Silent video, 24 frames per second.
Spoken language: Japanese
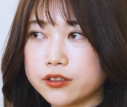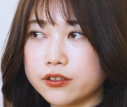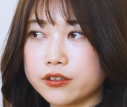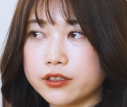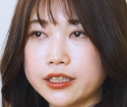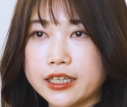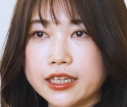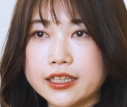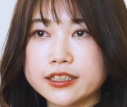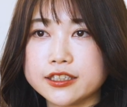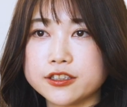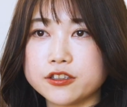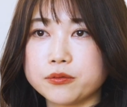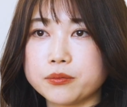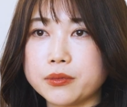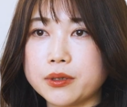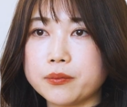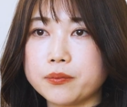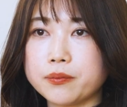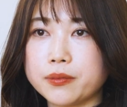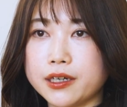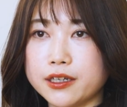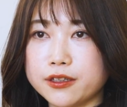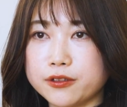ろん現地の
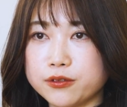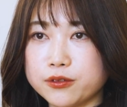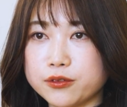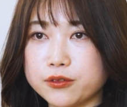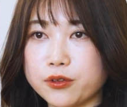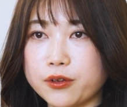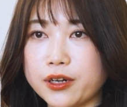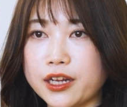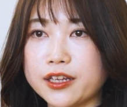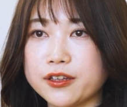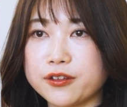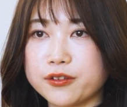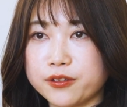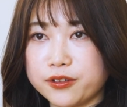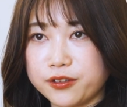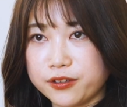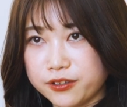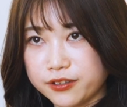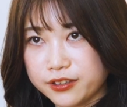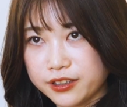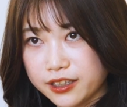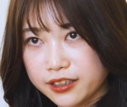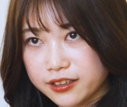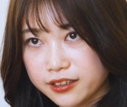メンバーのトレンド
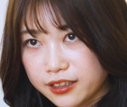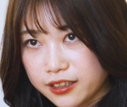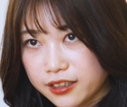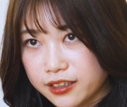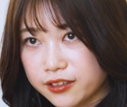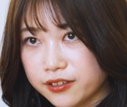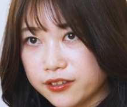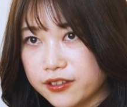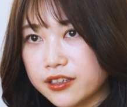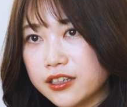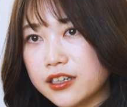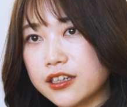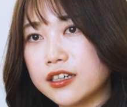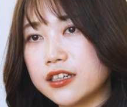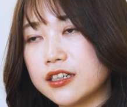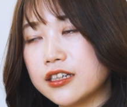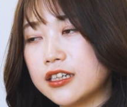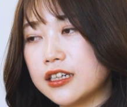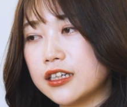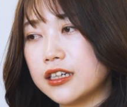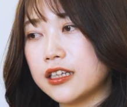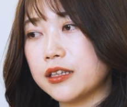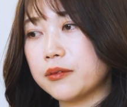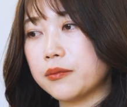力だったりとか、
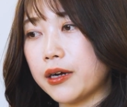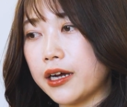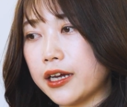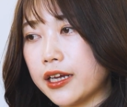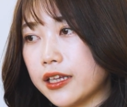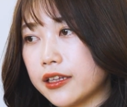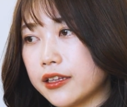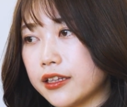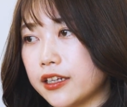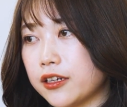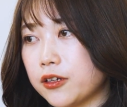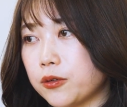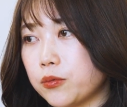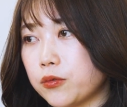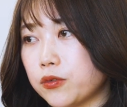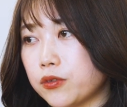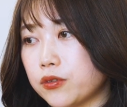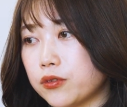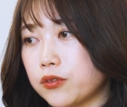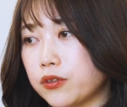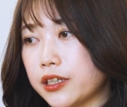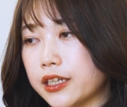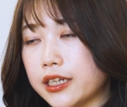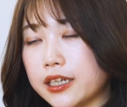うん、今流行ってるも
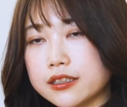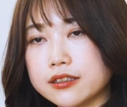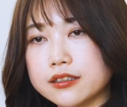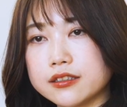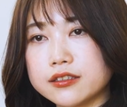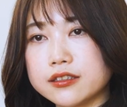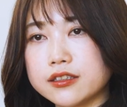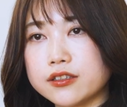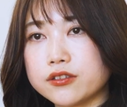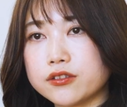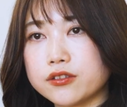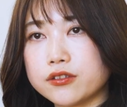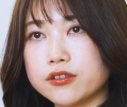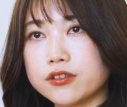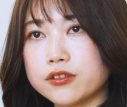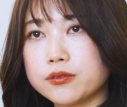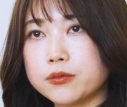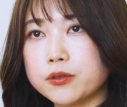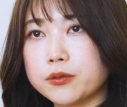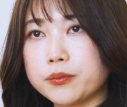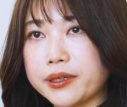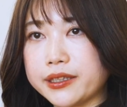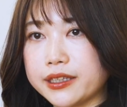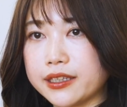のを生かすっていうところ
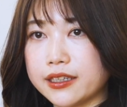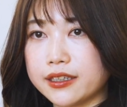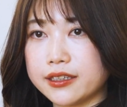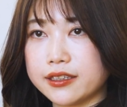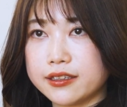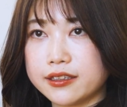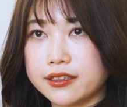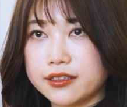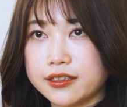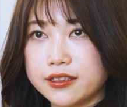もまた